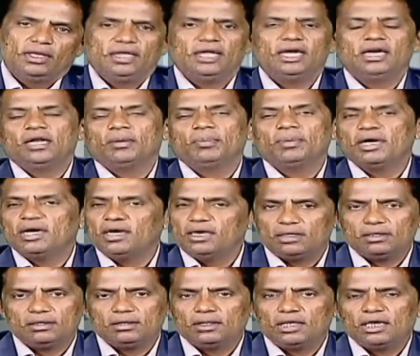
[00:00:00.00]

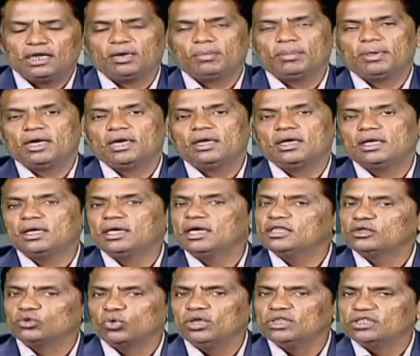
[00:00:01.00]
என்டர்பிரனர்
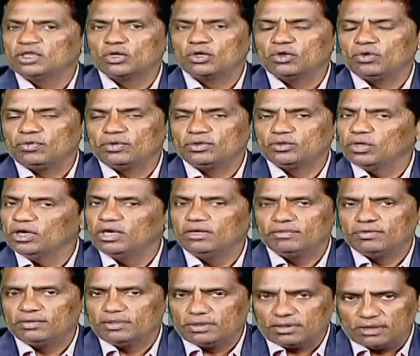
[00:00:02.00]
என்டர்பிரனர்னால் தொழில் தொடங்குறவங்க தொழில்
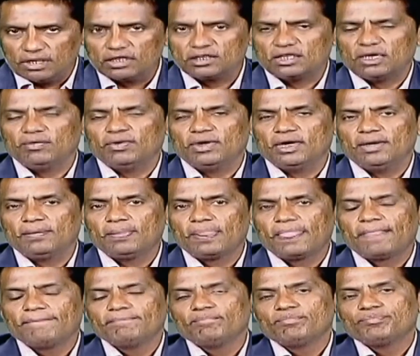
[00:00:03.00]
நடத்துகிறவங்க
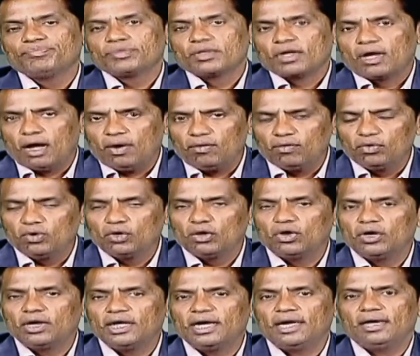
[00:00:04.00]

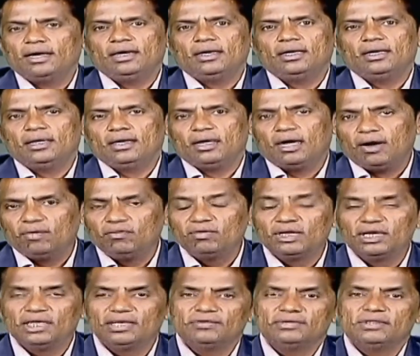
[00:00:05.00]
அவங்களோட
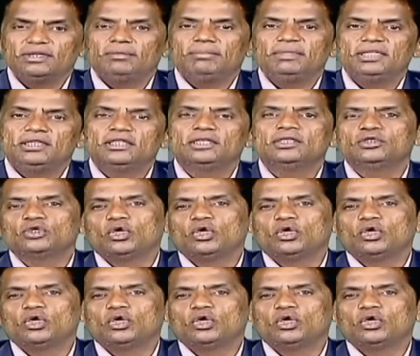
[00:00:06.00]
அவங்களுக்கு வந்து மித்துன்னு